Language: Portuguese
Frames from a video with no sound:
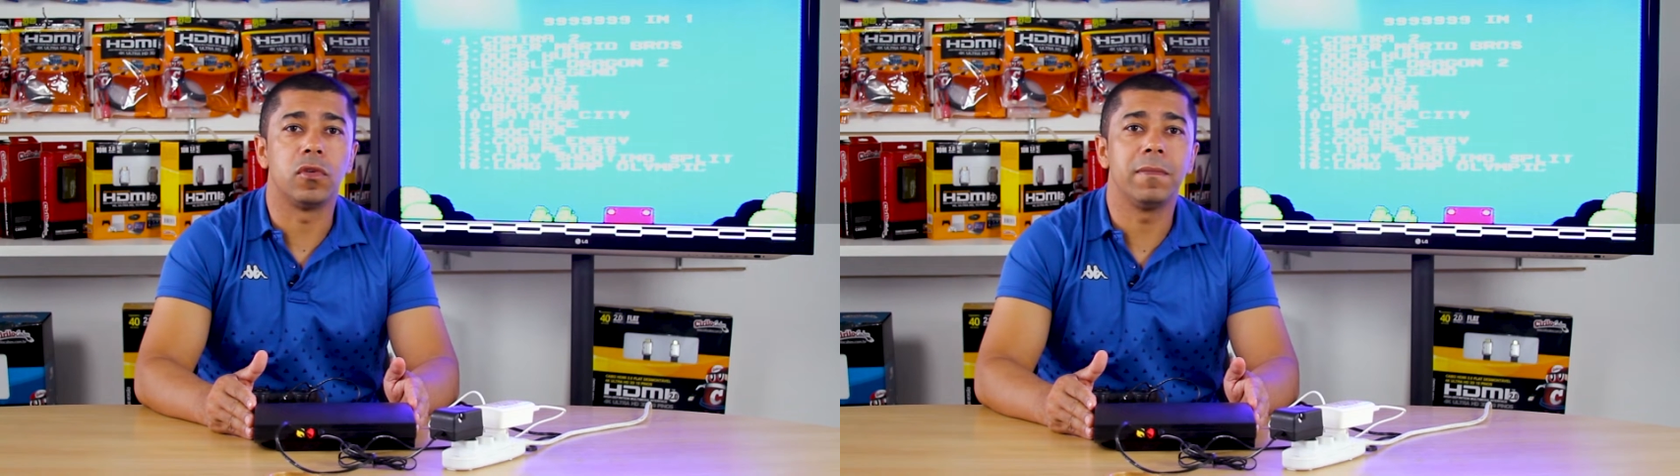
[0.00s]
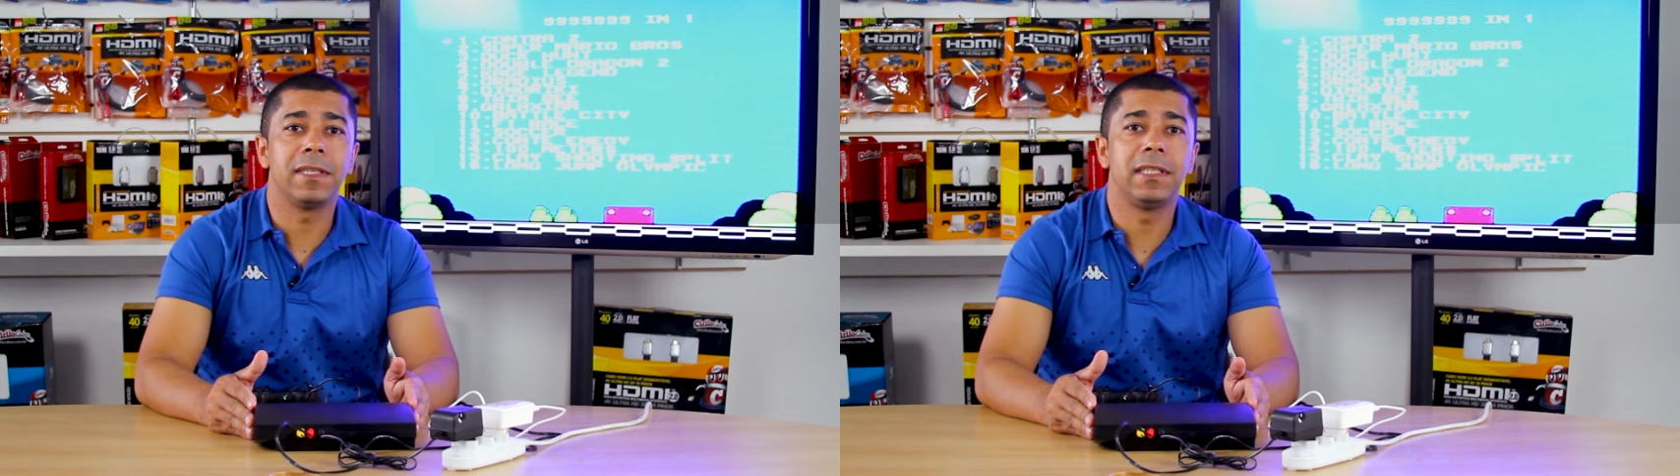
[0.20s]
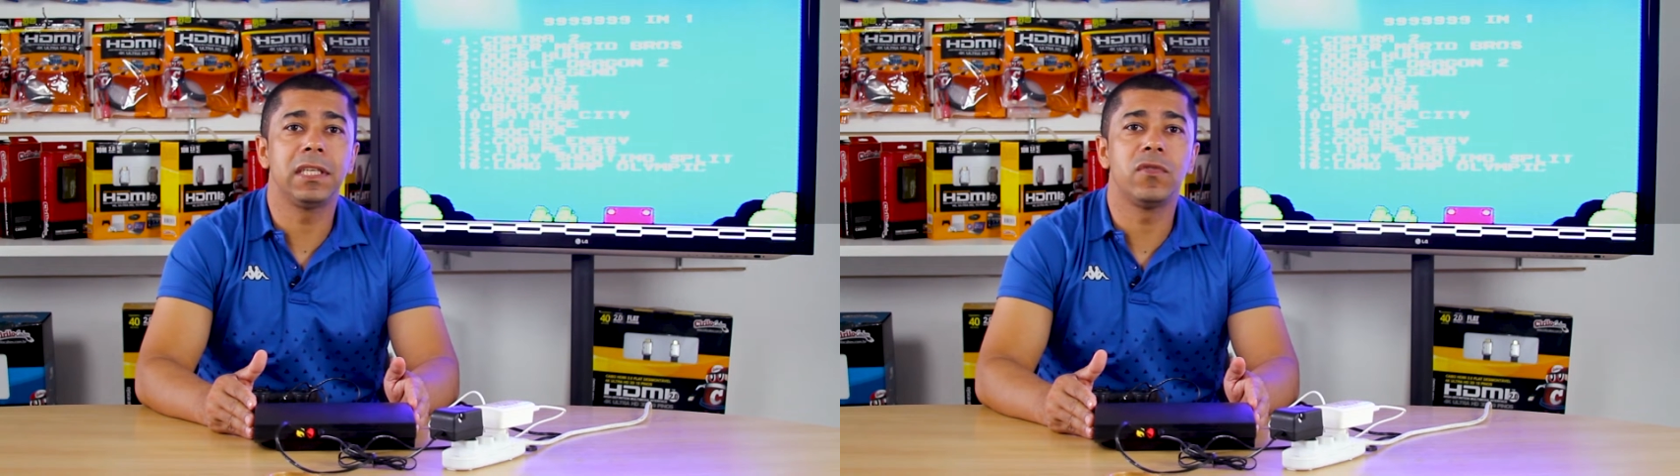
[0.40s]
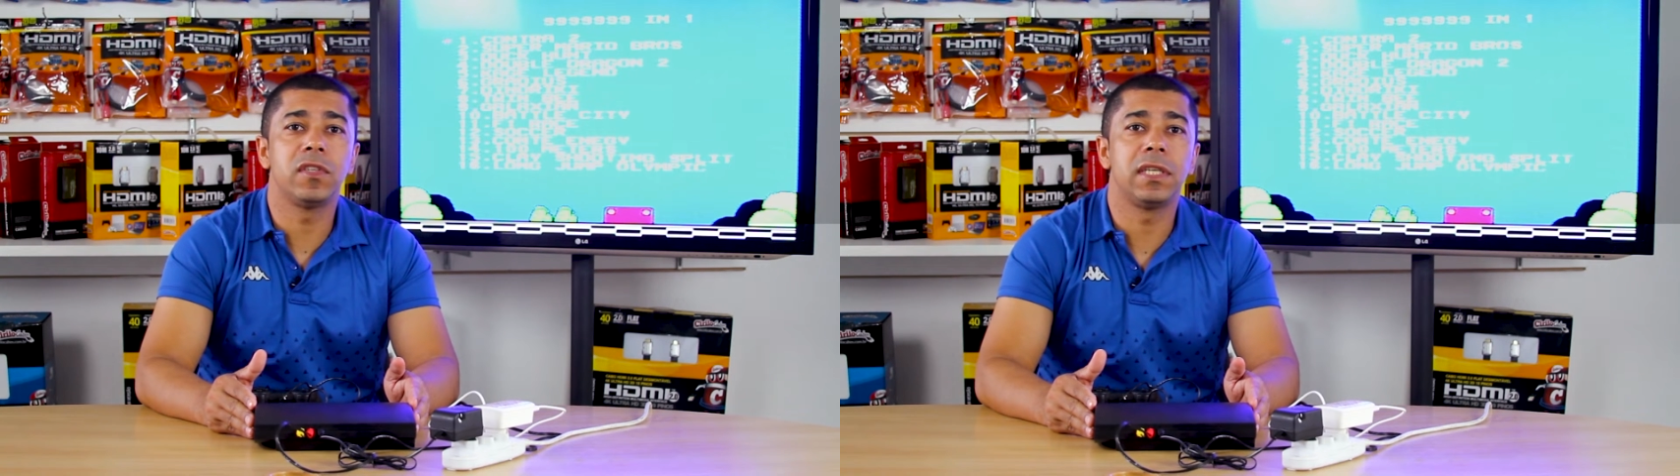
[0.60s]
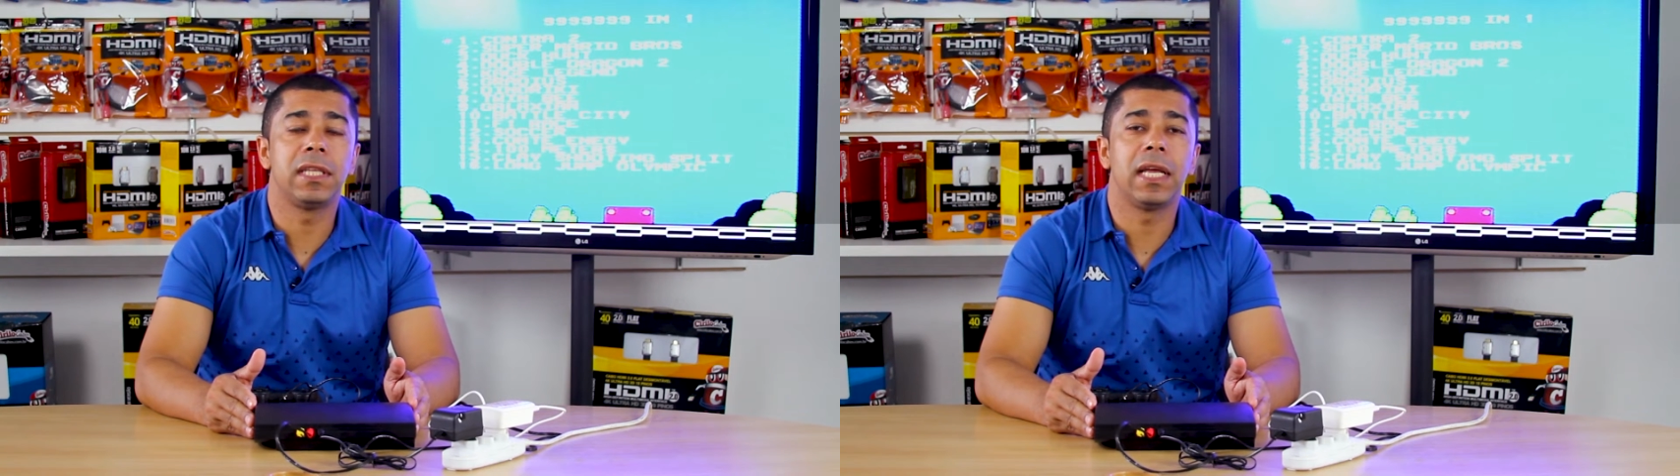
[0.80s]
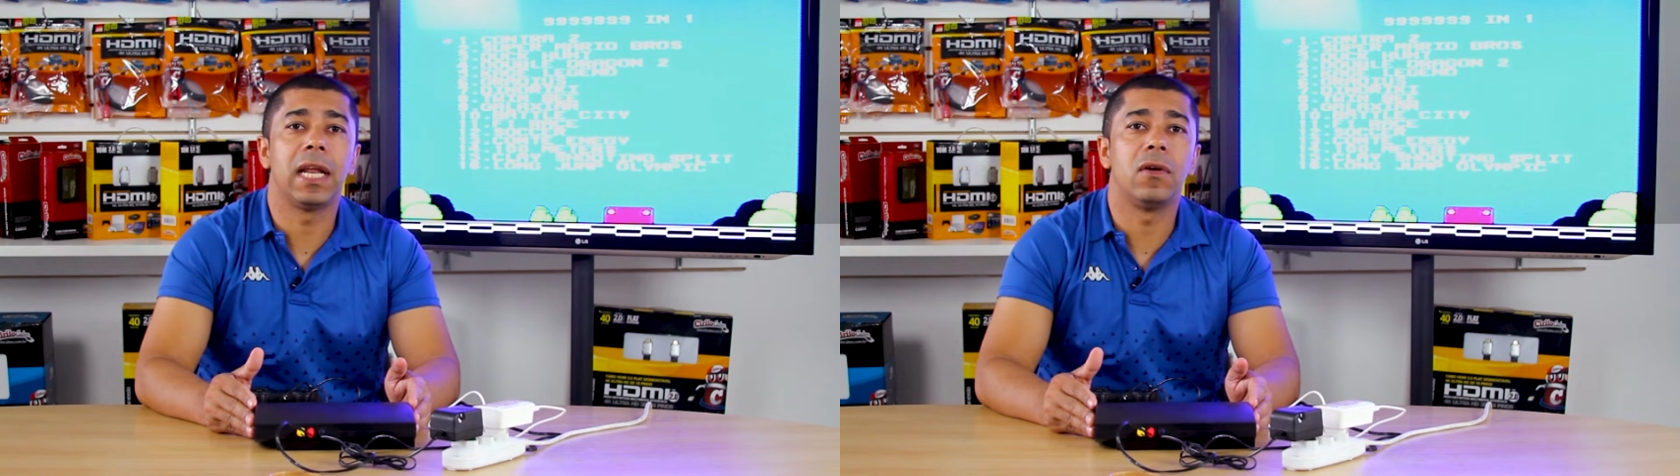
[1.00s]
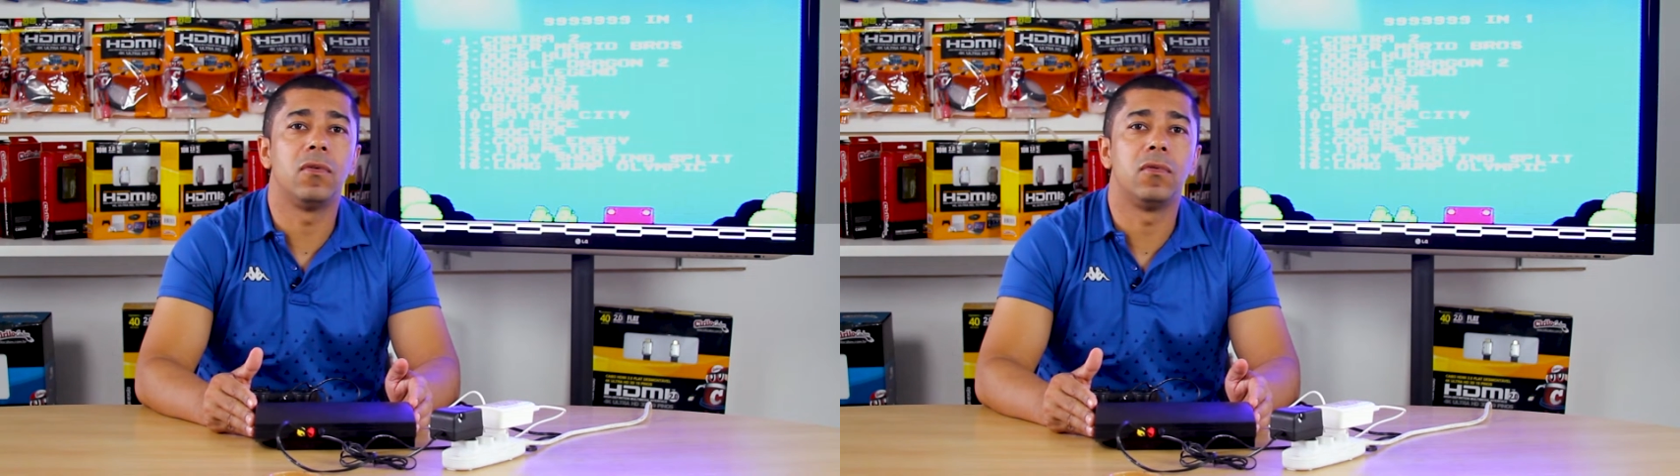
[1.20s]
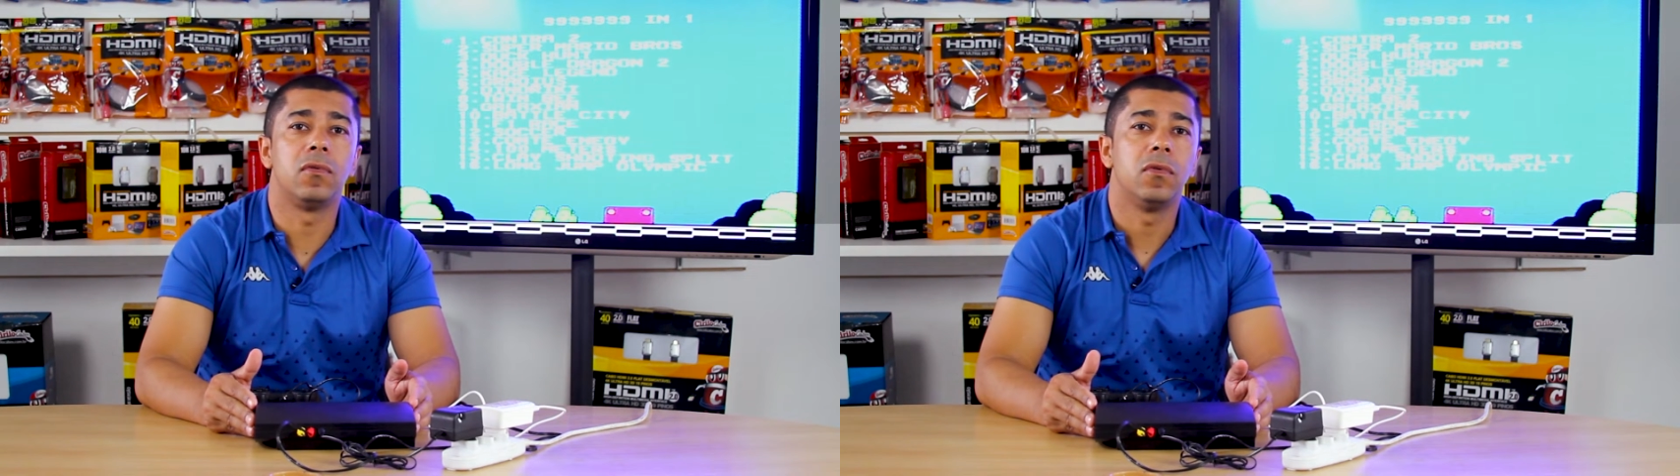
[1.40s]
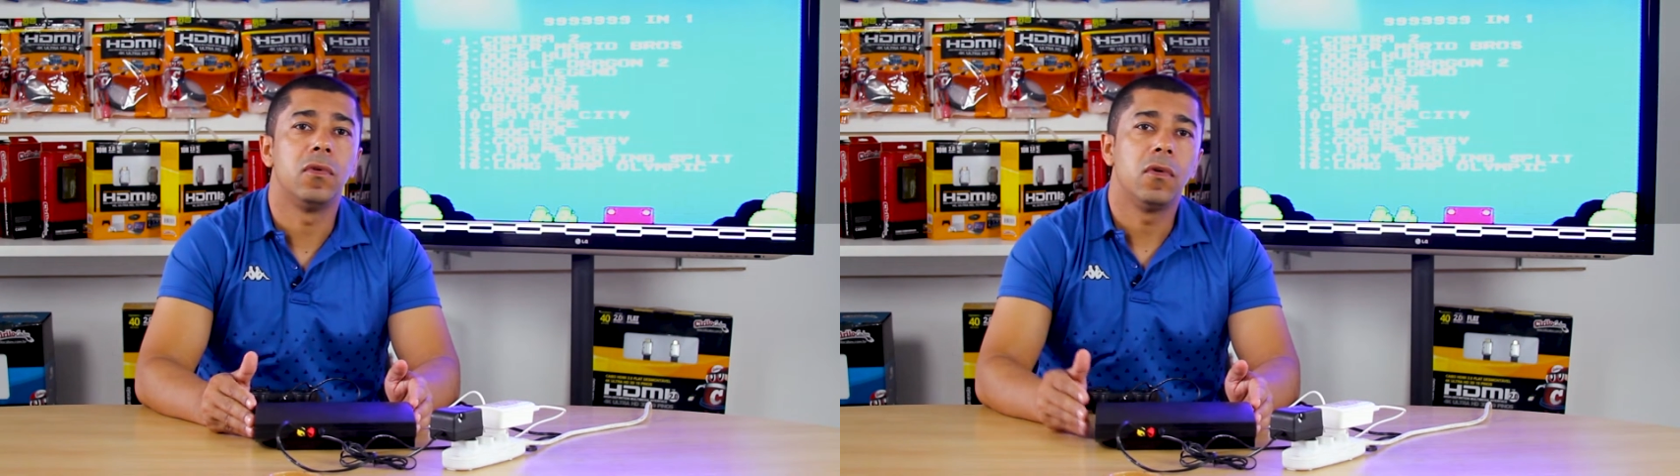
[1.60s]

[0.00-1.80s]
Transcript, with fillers: Imagina que você tem lá um,